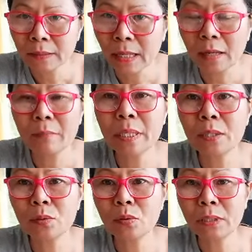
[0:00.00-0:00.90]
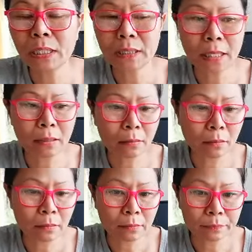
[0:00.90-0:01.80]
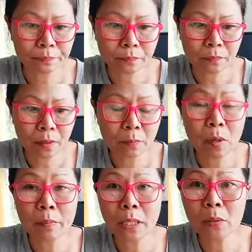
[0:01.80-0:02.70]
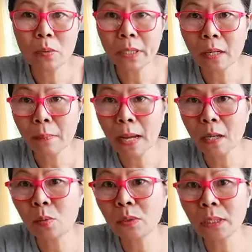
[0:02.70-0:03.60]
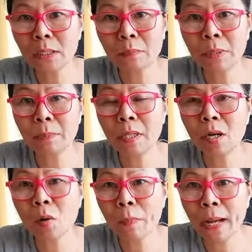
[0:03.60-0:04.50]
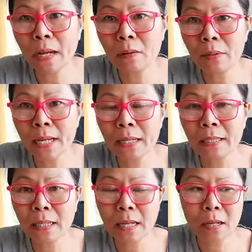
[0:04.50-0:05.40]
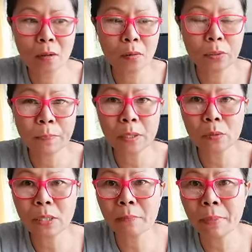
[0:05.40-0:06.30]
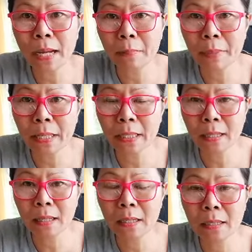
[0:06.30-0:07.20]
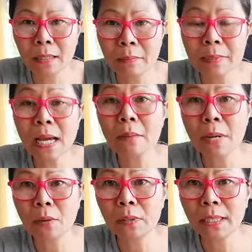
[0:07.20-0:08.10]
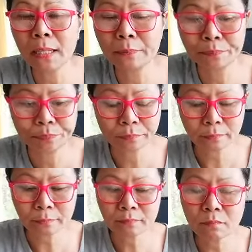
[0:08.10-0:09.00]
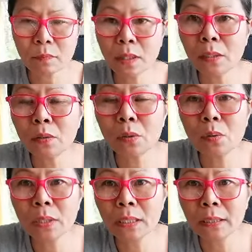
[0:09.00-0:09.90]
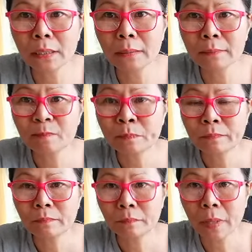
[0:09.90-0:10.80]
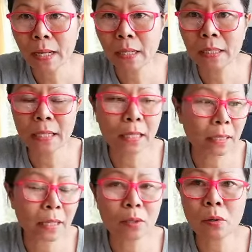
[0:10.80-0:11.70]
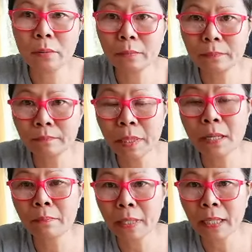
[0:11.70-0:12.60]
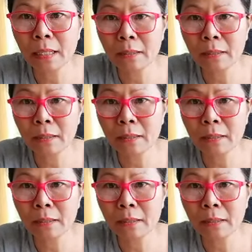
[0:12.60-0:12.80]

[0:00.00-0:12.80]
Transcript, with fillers: แกก็ไม่ได้อยู่ตรงนั้น แกก็ พอมีลูกแกก็พาลูกเตลิดเปิดเปิงเข้าป่าเข้าไร่นะคะ เข้าไปอยู่ตามป่าไปรับจ้างเหมานะคะ ลูกๆกก็เลย พากันระเหเร่ร่อนไปกับแม่